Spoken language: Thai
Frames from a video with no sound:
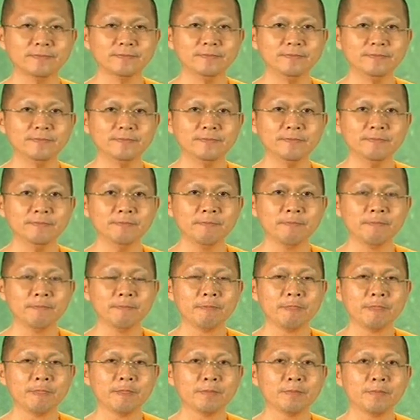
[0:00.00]

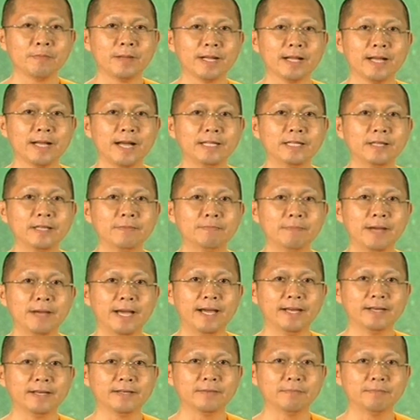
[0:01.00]
ๆ ประการที่
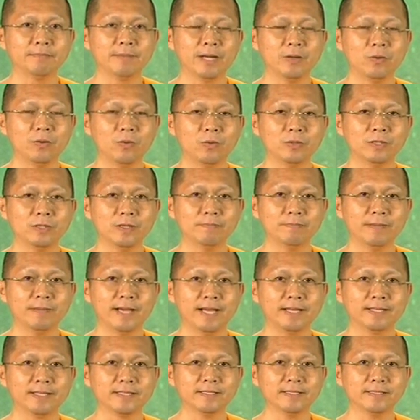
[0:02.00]
8มรรคองค์ที่
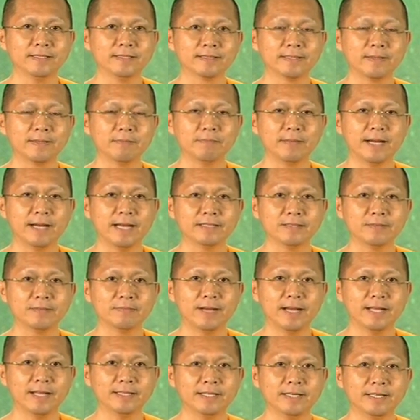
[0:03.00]
8 คือสัมมาส
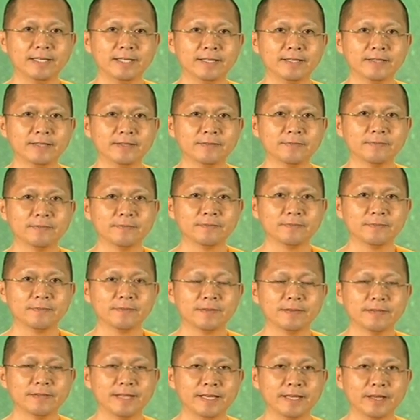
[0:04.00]
มาธิ
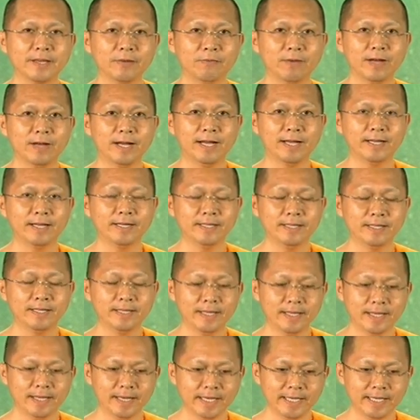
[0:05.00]
ได้แก่ว่าให้